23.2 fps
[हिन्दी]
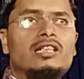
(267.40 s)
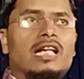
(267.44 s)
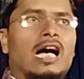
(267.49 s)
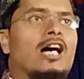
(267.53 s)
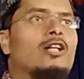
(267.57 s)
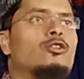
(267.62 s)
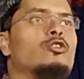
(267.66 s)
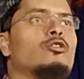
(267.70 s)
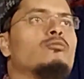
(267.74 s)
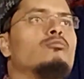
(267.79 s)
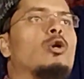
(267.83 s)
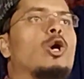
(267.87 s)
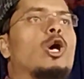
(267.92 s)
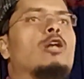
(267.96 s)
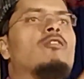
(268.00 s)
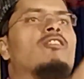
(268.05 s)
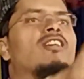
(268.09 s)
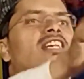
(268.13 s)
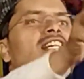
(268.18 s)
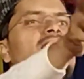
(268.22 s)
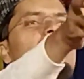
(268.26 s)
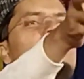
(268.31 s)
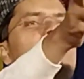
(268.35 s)
यहाँ तो
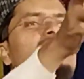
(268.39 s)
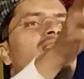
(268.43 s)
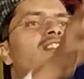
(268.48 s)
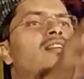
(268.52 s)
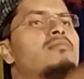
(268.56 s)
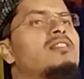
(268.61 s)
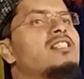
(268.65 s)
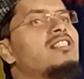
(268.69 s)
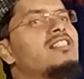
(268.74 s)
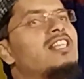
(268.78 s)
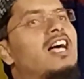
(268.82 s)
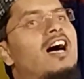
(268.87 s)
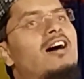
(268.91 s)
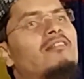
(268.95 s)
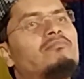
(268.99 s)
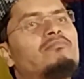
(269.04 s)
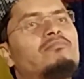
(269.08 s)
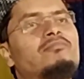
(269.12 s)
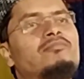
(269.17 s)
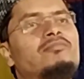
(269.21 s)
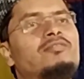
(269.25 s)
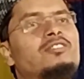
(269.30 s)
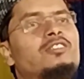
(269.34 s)
मौलवी का मतलब कि
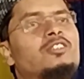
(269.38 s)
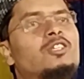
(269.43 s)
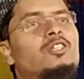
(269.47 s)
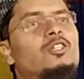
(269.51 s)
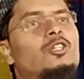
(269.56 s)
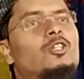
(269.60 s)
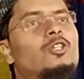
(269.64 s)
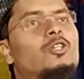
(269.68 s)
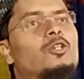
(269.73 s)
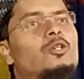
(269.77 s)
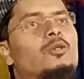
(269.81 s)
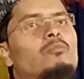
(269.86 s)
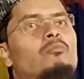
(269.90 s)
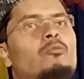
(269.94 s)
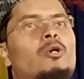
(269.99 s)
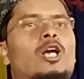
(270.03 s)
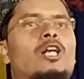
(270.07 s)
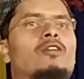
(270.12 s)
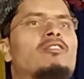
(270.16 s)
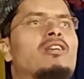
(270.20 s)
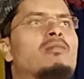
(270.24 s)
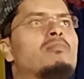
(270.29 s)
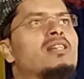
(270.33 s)
साहब
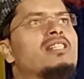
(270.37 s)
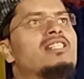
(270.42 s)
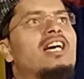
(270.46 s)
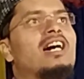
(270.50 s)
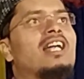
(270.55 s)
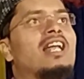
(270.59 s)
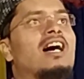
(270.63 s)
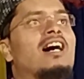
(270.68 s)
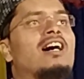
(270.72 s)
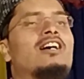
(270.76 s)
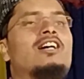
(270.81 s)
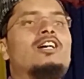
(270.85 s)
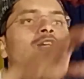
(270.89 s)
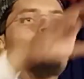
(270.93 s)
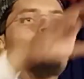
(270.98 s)
मौलवी बेचारा